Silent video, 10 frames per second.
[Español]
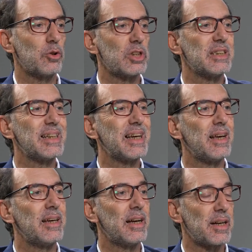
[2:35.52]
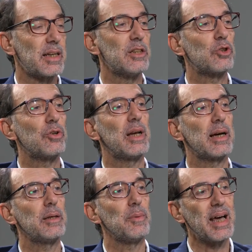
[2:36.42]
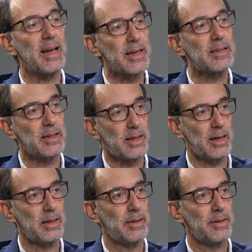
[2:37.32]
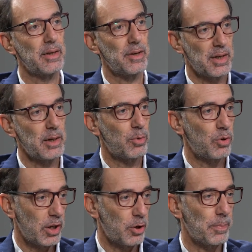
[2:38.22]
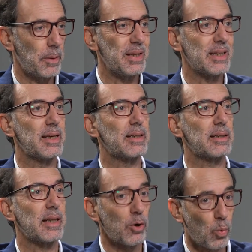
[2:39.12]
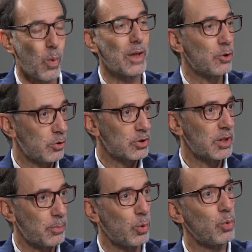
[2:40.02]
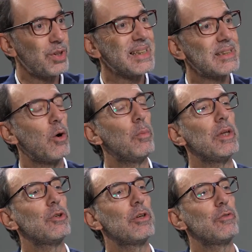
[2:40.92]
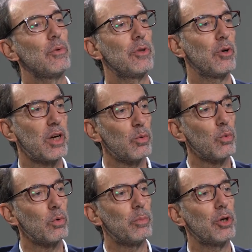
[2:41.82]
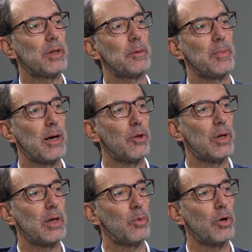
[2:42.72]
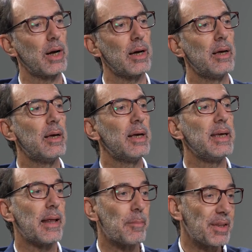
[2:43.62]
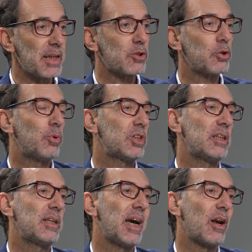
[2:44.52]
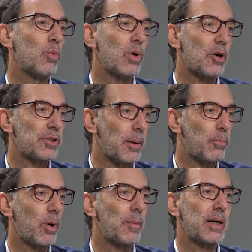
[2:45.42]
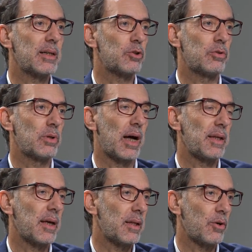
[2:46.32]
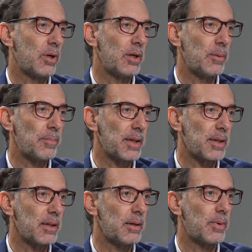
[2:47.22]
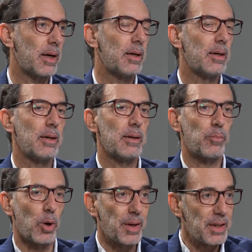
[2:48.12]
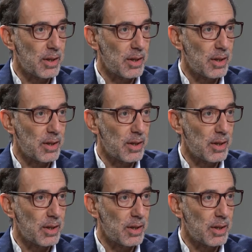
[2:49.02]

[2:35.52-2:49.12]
consiste en, el registro de la actividad eléctrica del cerebro que nos permite detectar cuándo se produce ese aumento de función en un grupo determinado de neuronas. Y además de eso, pues existen algunas otras pruebas que son a día de hoy imprescindibles pruebas de